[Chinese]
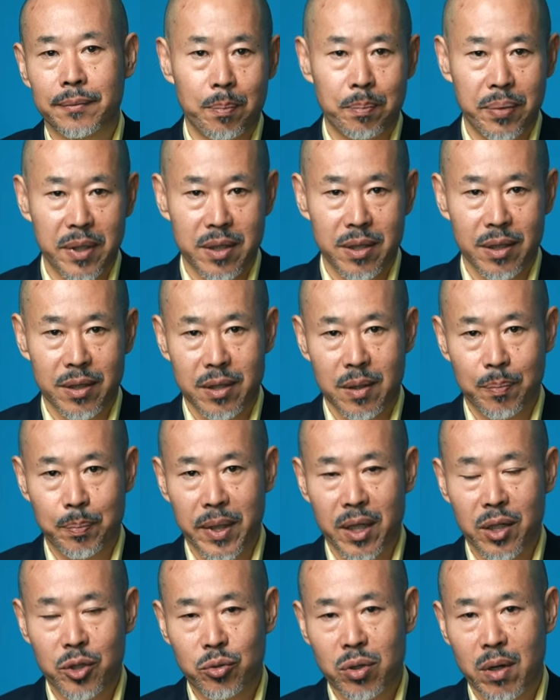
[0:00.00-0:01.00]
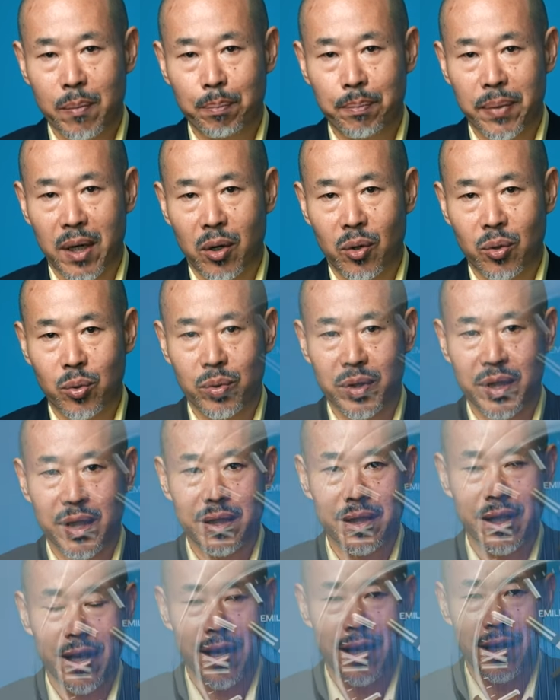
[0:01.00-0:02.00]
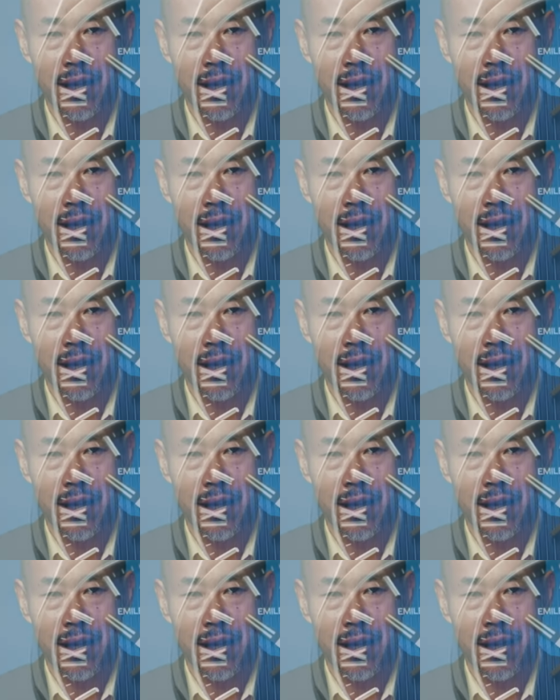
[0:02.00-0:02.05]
毕竟是冰川保护题材